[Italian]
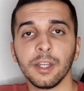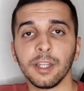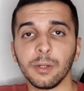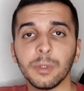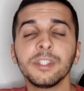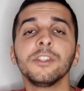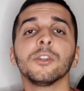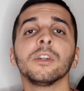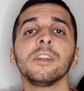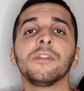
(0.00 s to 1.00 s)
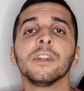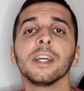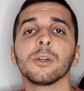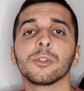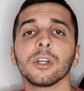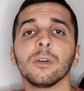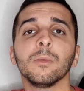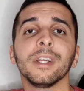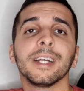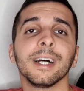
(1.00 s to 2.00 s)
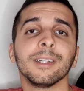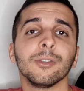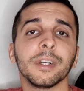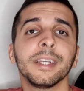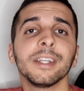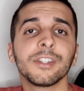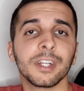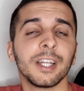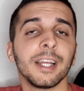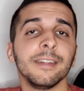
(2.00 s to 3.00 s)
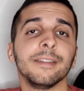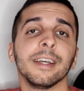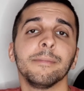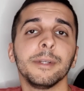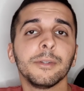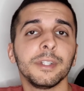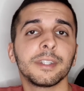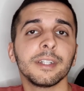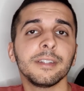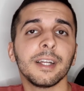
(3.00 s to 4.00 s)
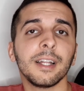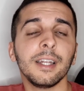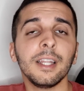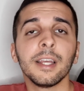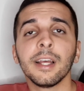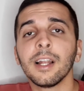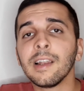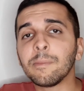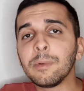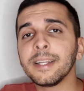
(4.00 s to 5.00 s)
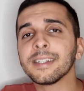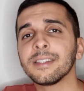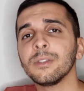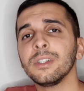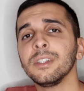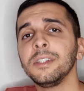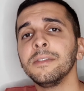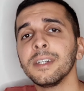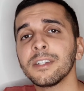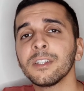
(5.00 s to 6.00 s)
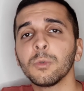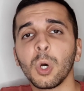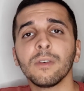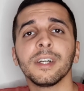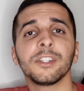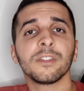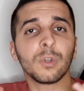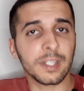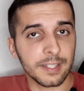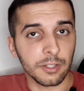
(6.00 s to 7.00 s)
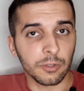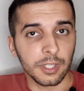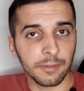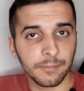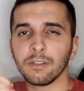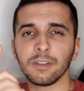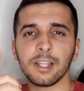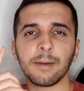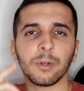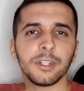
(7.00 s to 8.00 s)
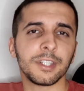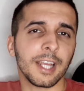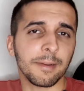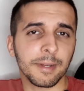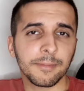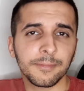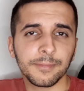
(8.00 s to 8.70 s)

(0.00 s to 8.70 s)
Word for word: In questi giorni Fineco sta comunicando a chi è già cliente a meno di 30 anni l'applicazione di diverse nuove agevolazioni. Vediamoli insieme.